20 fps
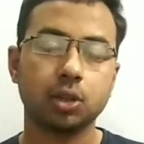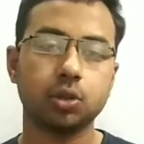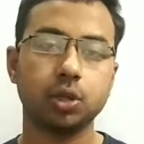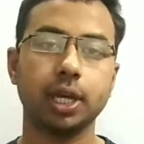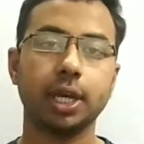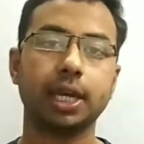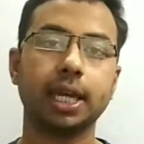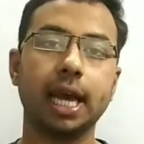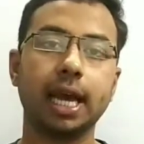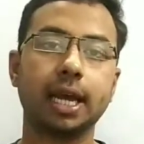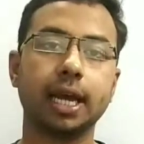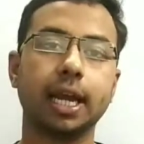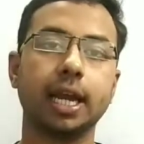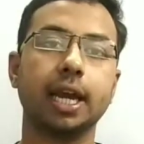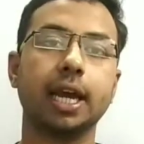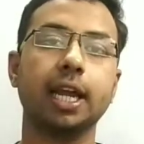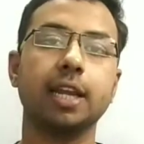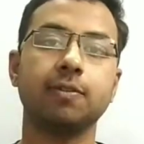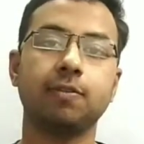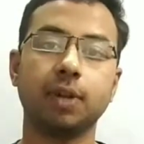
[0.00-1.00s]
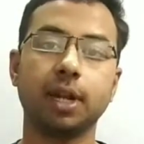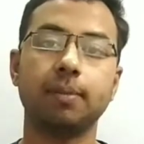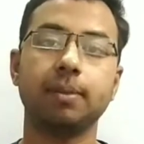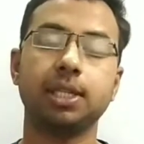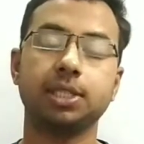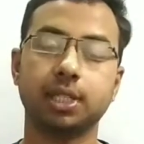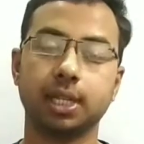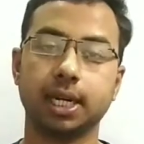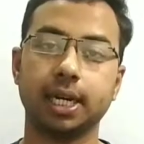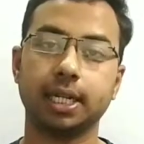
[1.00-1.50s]
तो ये क्या करेगा
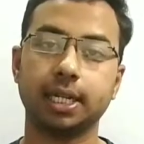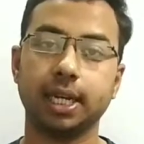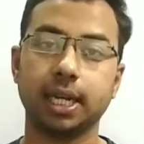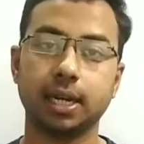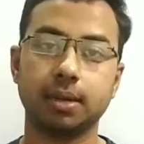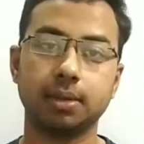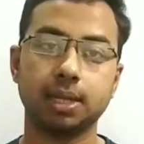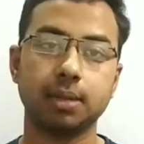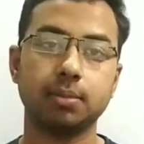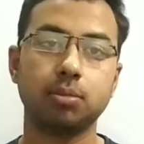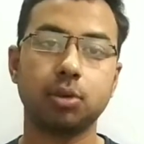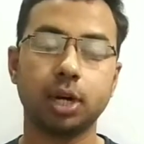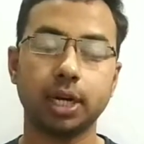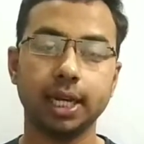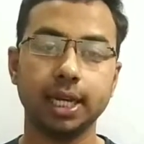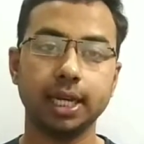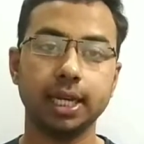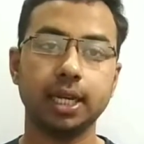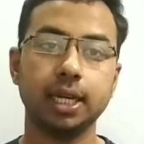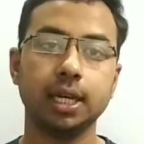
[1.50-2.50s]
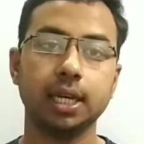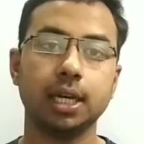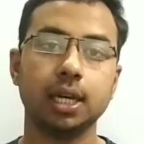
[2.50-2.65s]
इन्फ्लामेशन कर देगा मतलब बॉडी